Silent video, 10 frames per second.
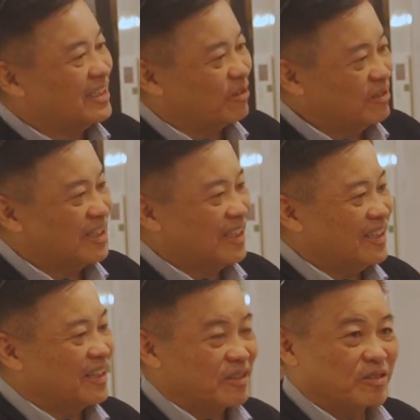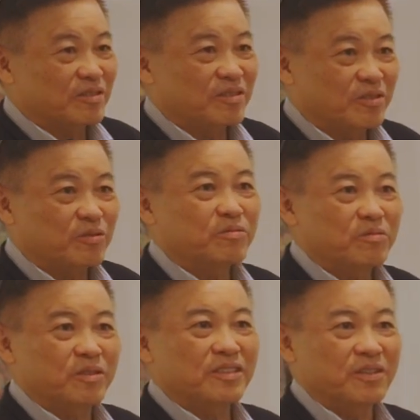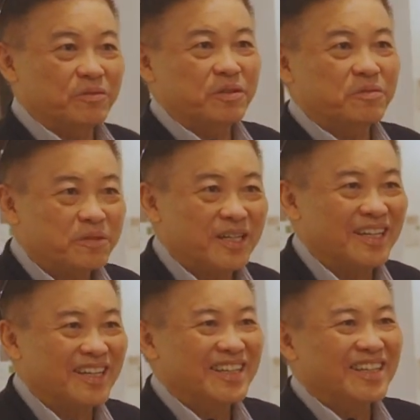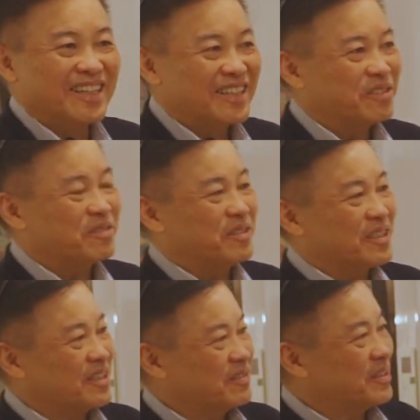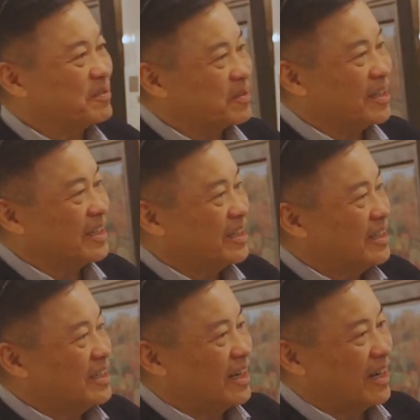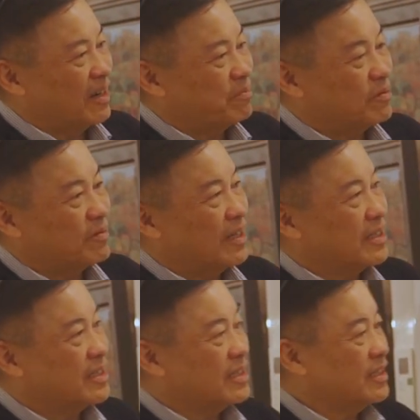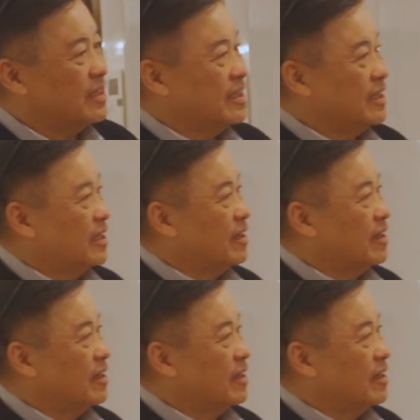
有一点点中国的韵味，是中国的韵味。哎，不管是